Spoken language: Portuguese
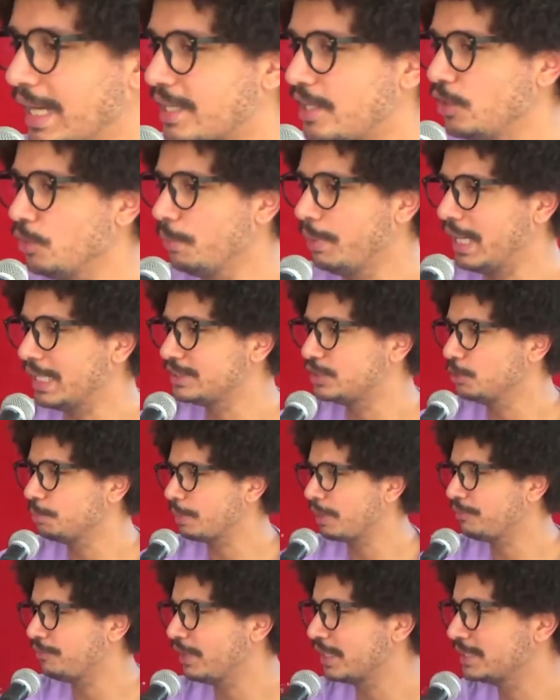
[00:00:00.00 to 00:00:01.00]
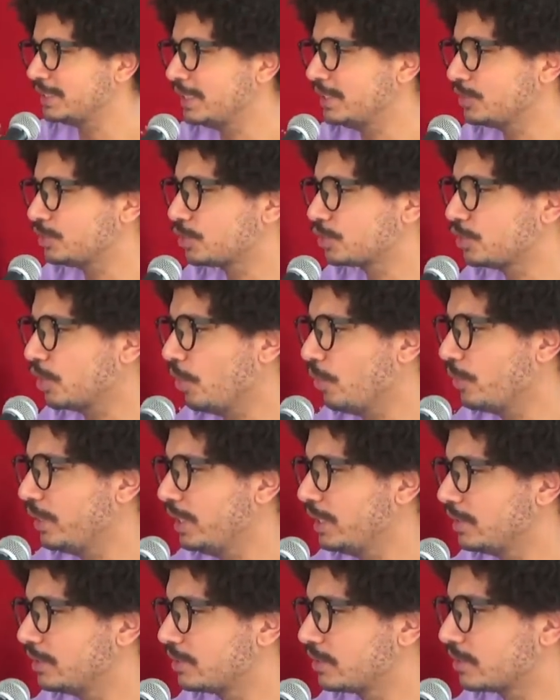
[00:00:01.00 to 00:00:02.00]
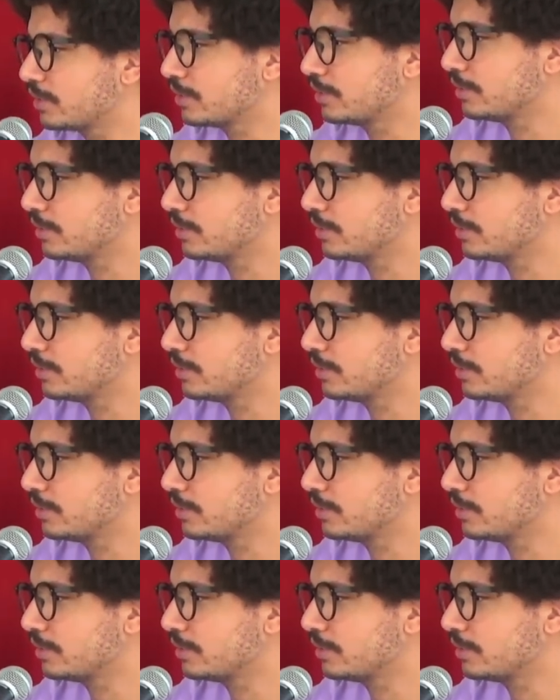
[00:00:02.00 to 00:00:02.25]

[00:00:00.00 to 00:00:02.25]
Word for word: Aqui no só. Brasil, para fazer isso, só o Whindersson.